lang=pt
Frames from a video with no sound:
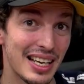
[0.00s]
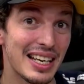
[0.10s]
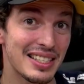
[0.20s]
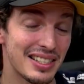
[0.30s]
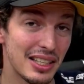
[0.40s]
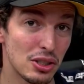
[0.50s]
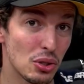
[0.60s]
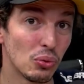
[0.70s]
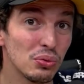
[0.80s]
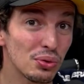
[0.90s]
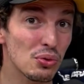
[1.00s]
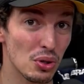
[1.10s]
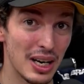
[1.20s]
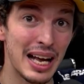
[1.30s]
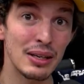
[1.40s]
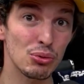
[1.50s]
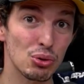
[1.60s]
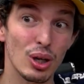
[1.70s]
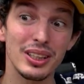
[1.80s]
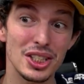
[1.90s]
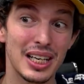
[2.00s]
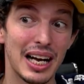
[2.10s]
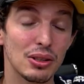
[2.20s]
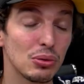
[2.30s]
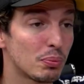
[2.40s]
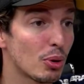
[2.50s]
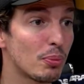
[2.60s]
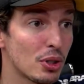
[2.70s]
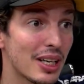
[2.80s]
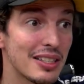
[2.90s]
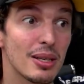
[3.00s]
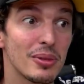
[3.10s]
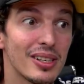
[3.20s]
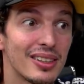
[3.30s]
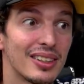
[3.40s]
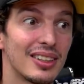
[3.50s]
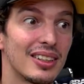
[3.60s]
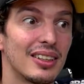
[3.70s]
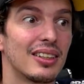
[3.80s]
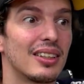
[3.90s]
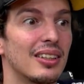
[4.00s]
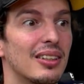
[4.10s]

existe um funcionário só dedicado para o podcast, sabia? Pois é.